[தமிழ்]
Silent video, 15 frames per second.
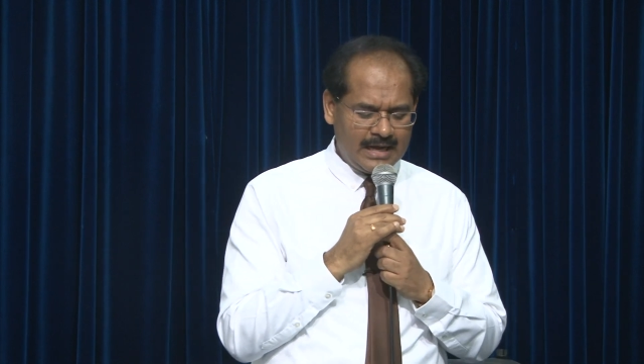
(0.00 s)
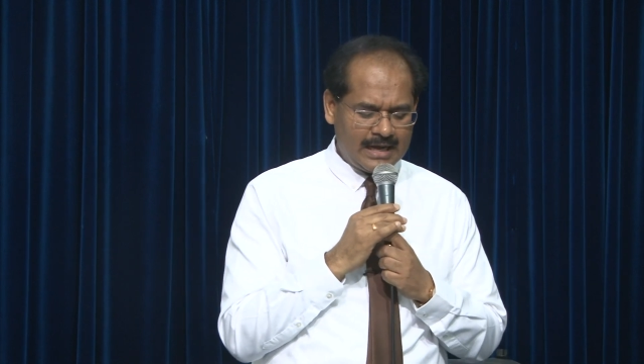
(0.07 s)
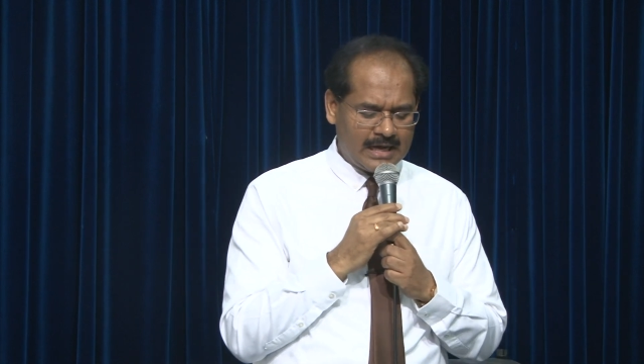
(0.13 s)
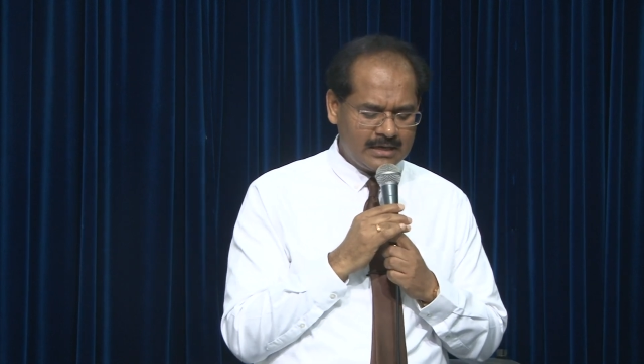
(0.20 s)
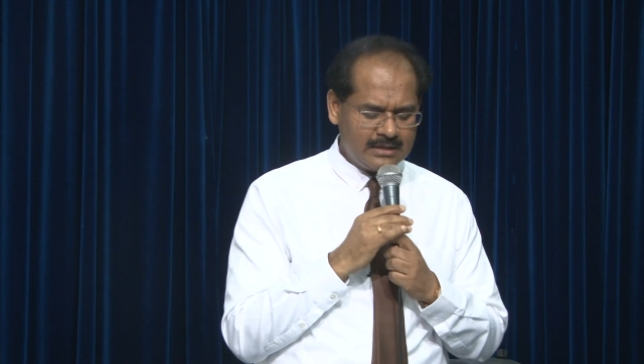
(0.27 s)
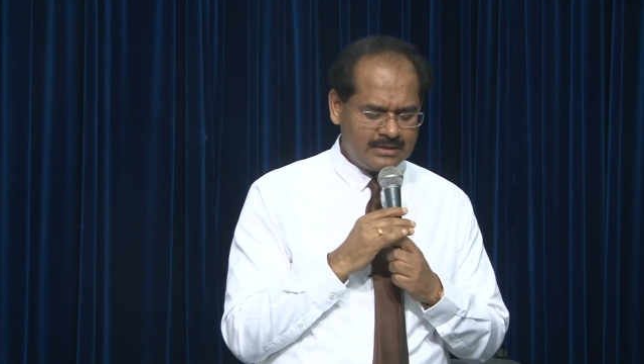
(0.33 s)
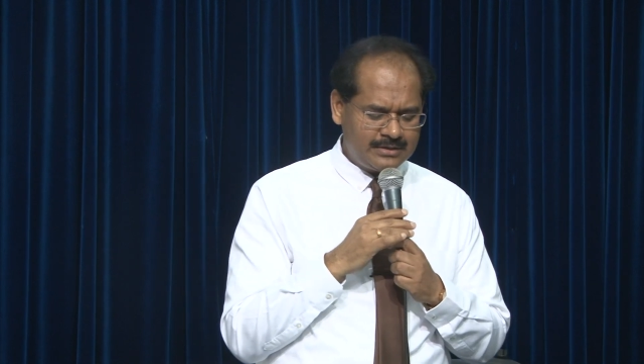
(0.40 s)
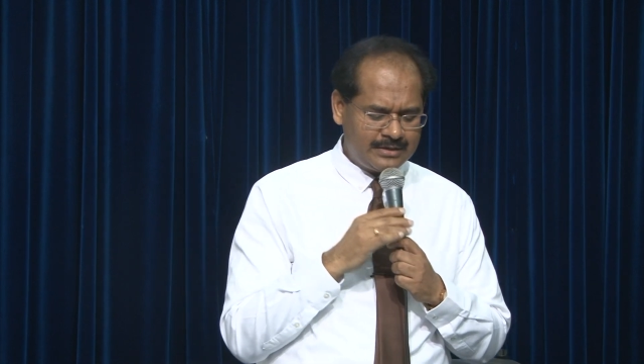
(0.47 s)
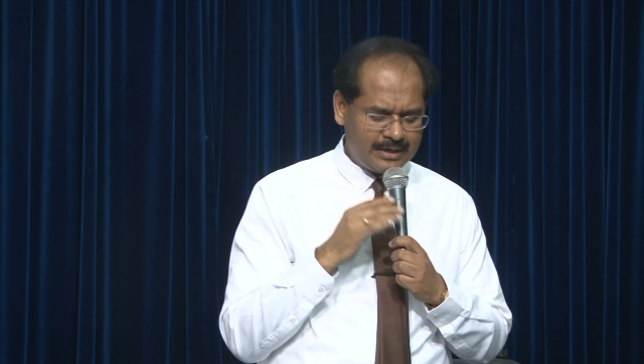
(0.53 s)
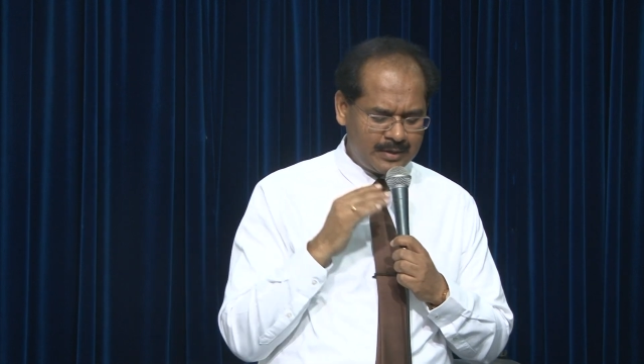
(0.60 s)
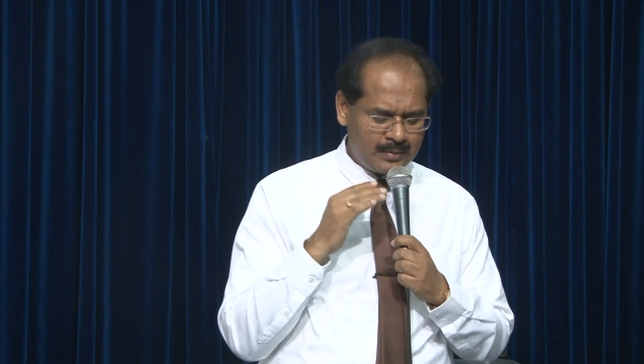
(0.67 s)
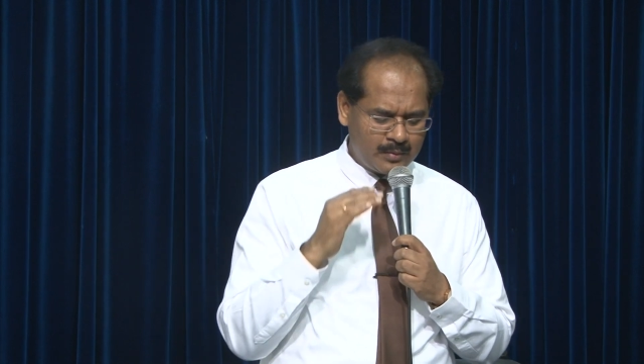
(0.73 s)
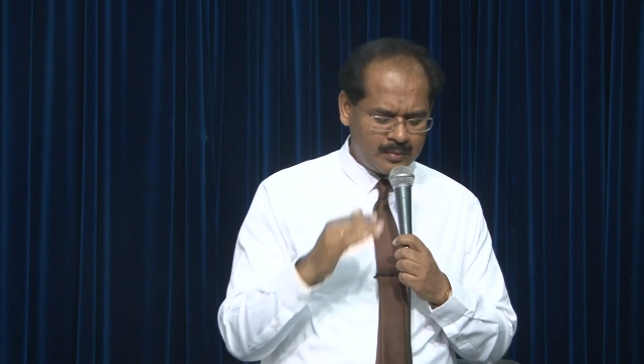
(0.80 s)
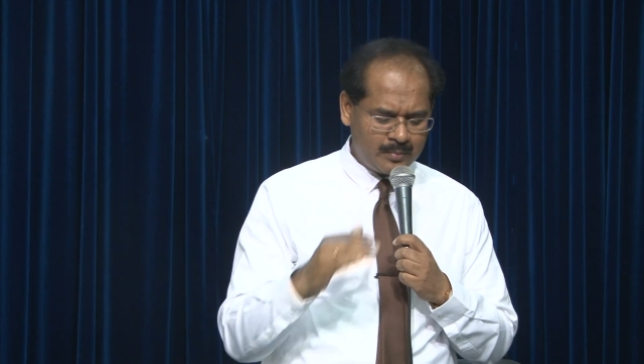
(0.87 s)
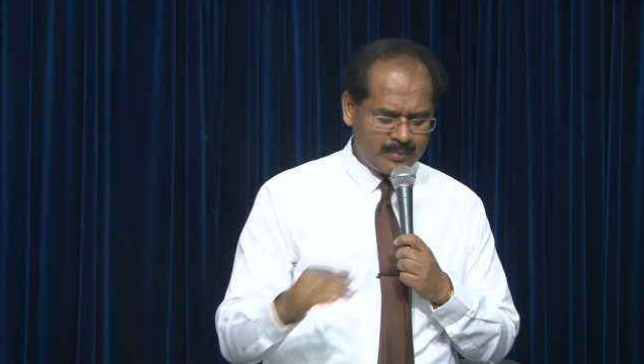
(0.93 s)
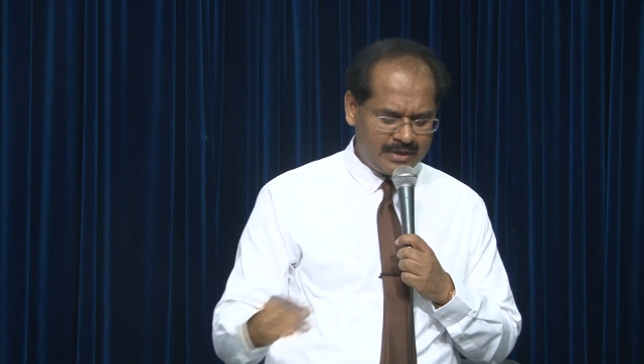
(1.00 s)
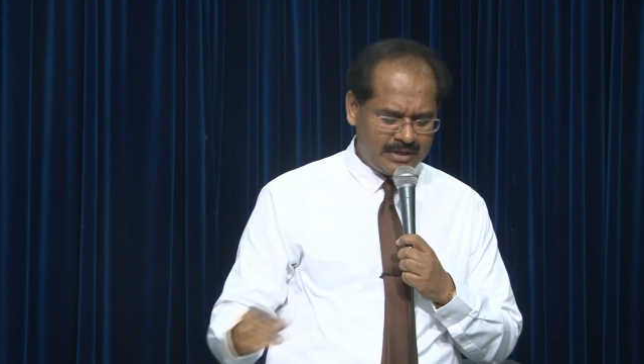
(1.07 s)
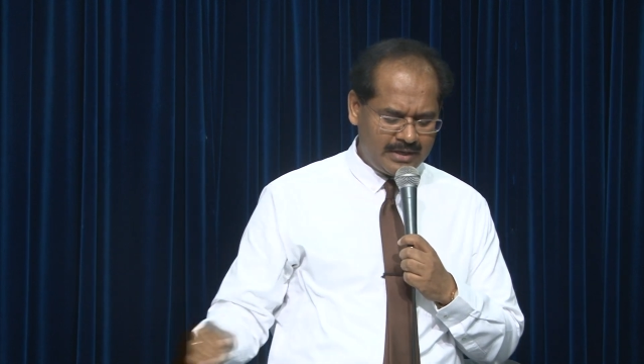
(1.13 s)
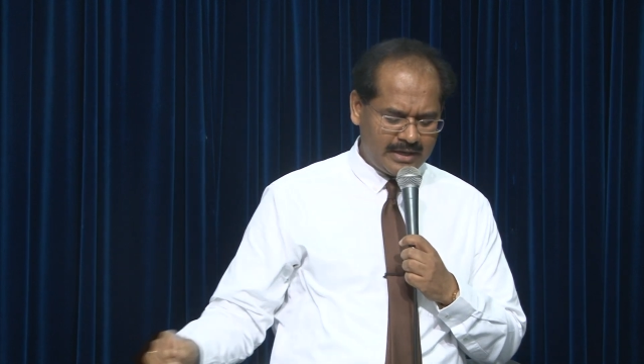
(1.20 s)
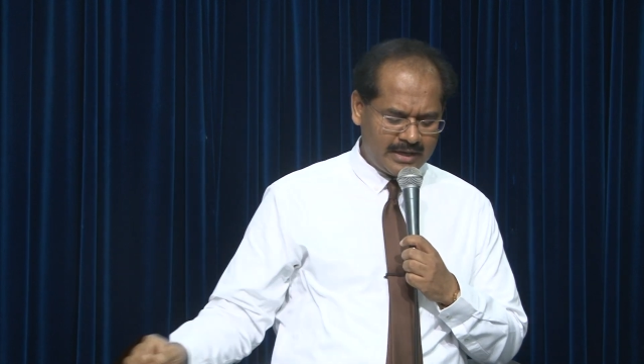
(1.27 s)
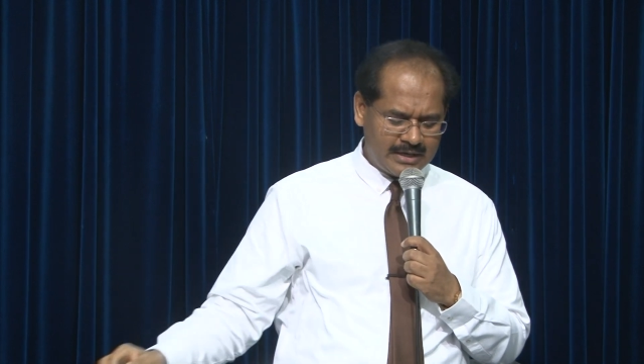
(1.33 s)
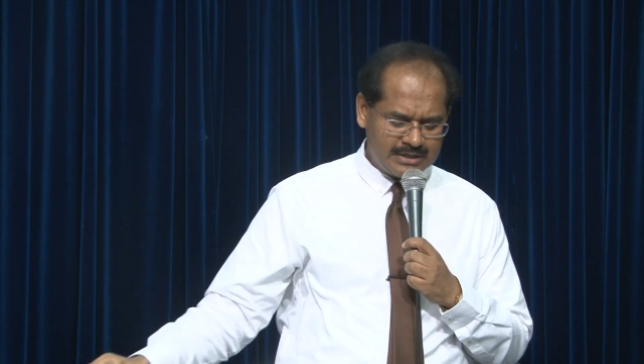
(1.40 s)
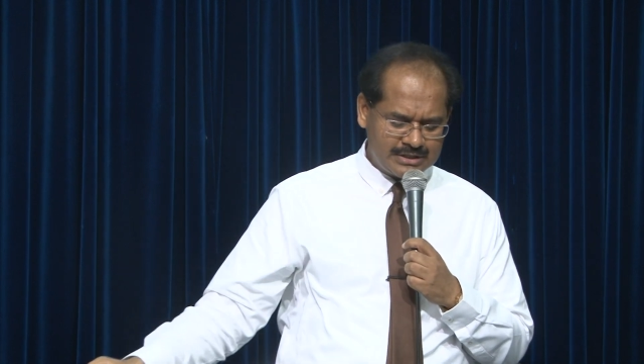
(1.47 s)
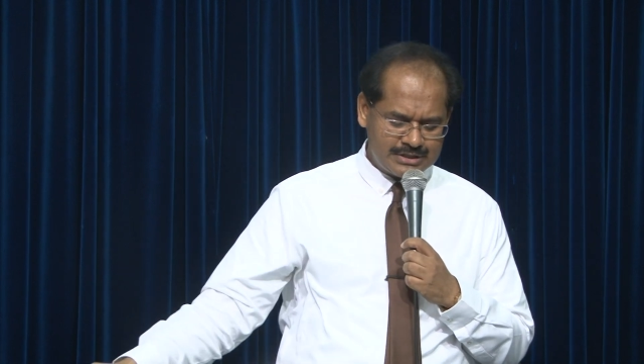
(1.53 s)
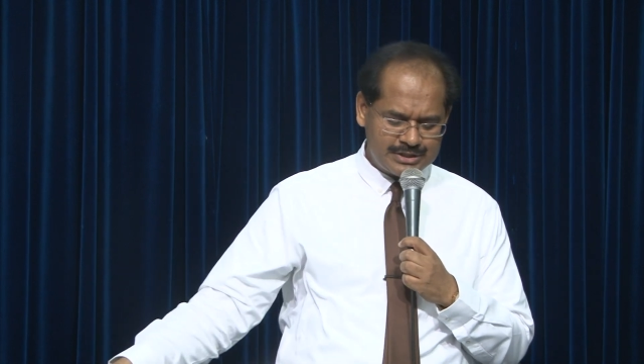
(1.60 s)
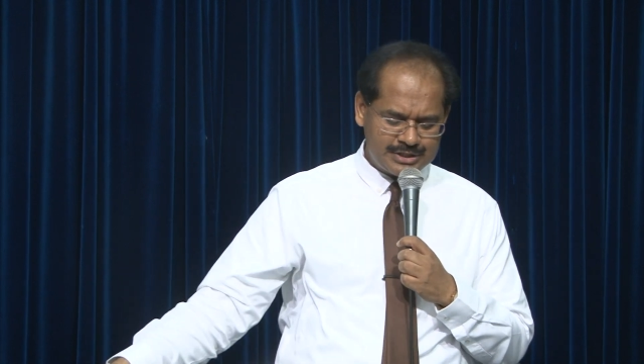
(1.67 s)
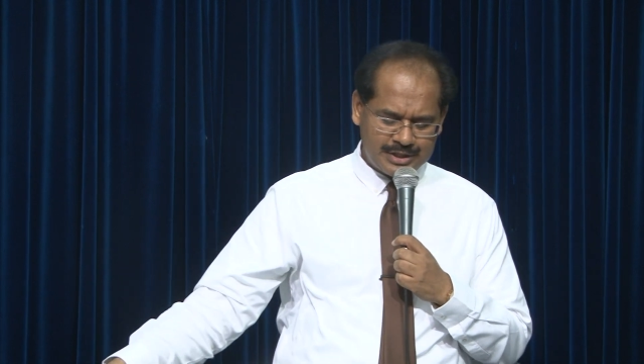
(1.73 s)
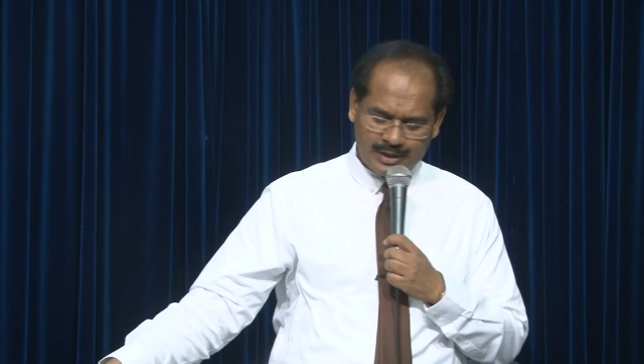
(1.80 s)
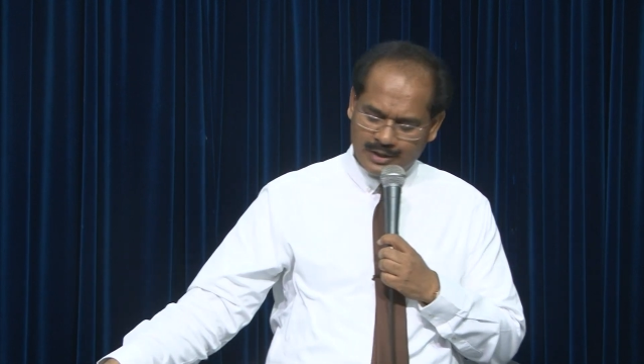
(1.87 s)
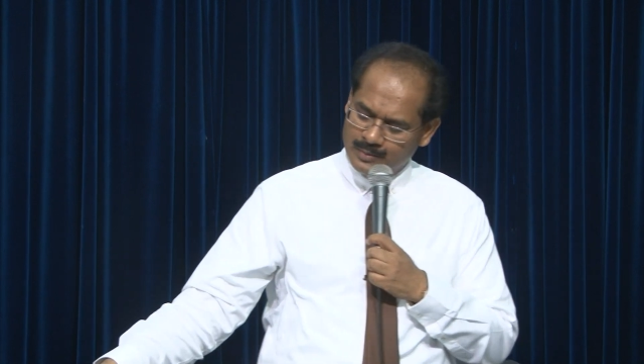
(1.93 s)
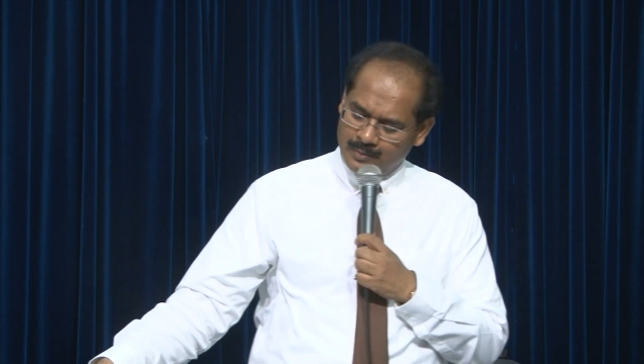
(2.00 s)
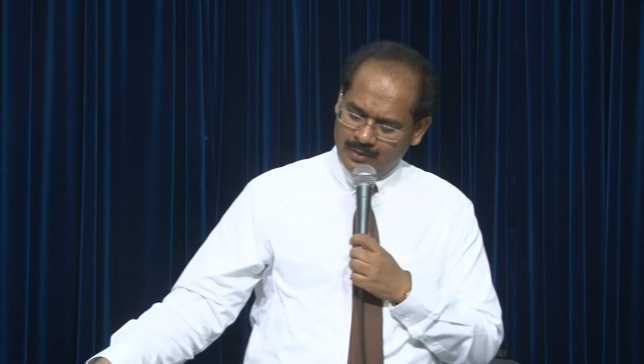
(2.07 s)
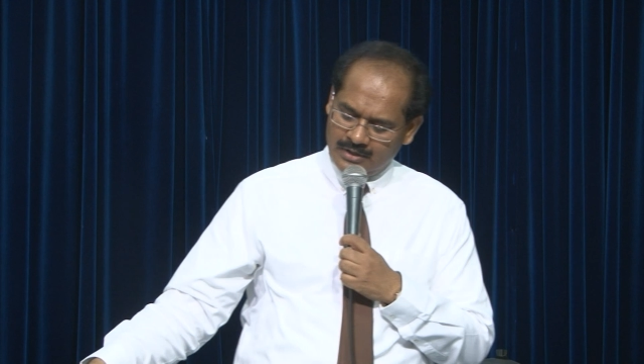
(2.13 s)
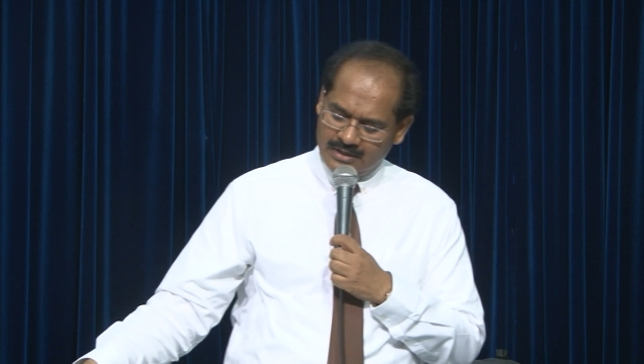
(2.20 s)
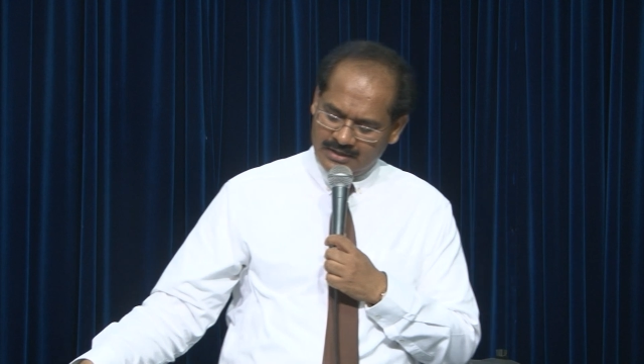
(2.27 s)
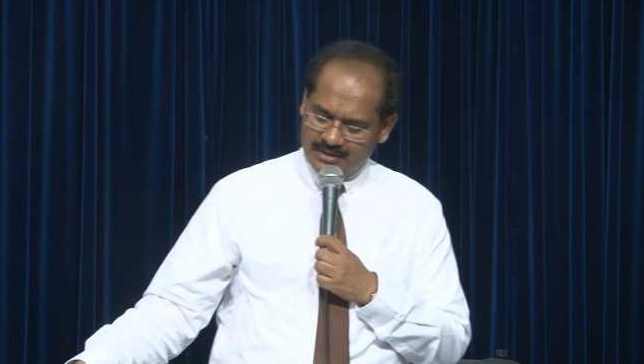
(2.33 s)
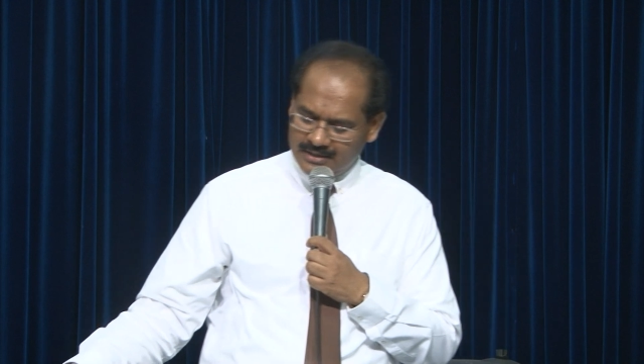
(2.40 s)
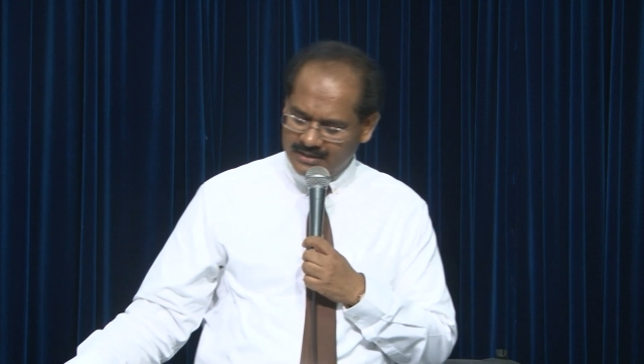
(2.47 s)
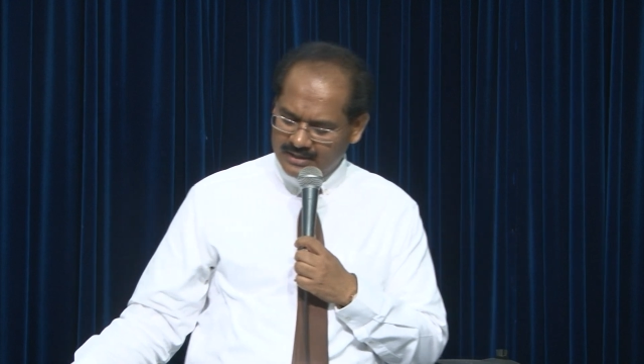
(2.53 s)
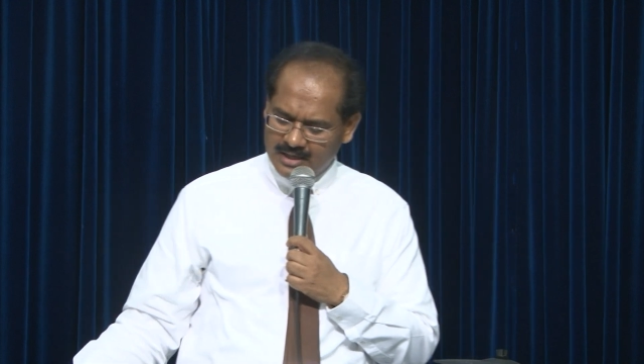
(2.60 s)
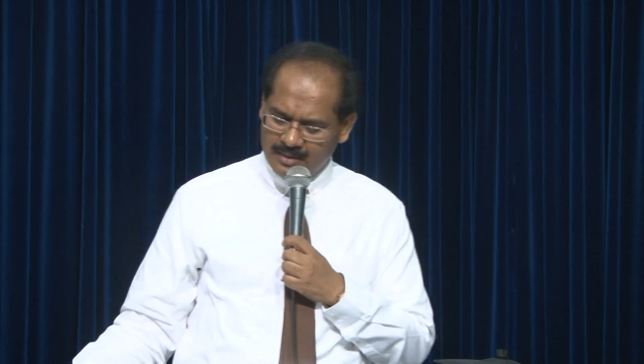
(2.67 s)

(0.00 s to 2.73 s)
கர்த்தரின் உண்மை என்றென்றைக்கும் உள்ளது